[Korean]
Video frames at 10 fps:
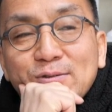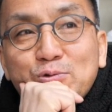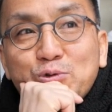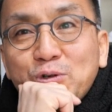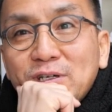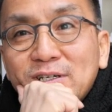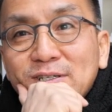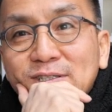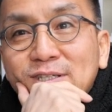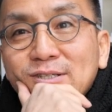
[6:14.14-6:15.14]

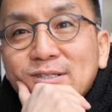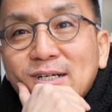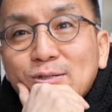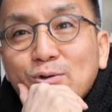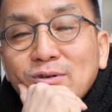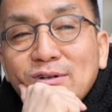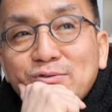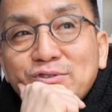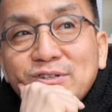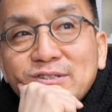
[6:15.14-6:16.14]
구조의 스터드가 동일한
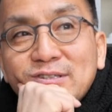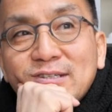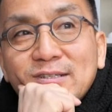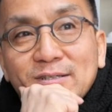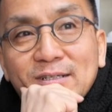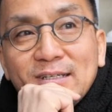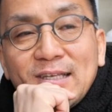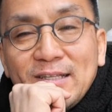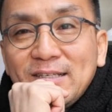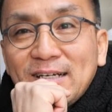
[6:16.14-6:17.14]
구조여서가
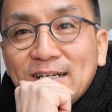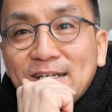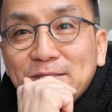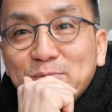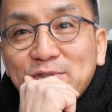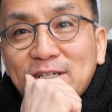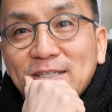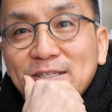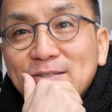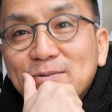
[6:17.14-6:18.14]
되느냐 하는 문제가
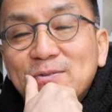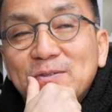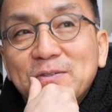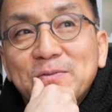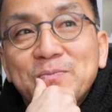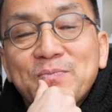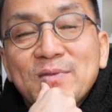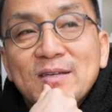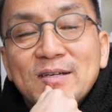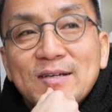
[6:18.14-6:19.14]
생기는 거고
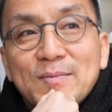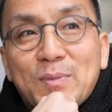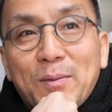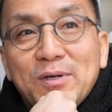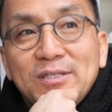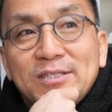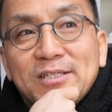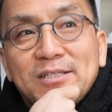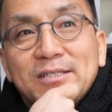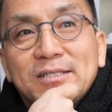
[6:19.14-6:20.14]
반면
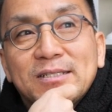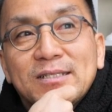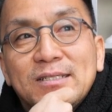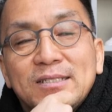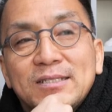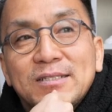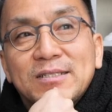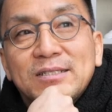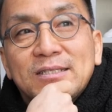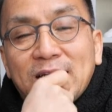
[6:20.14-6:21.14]
이제
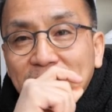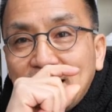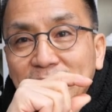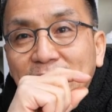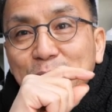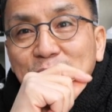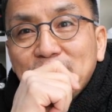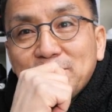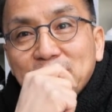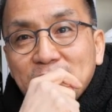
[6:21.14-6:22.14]
그 잔디가 짧은
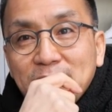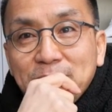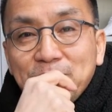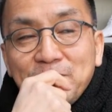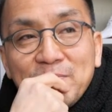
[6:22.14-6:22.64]
경우에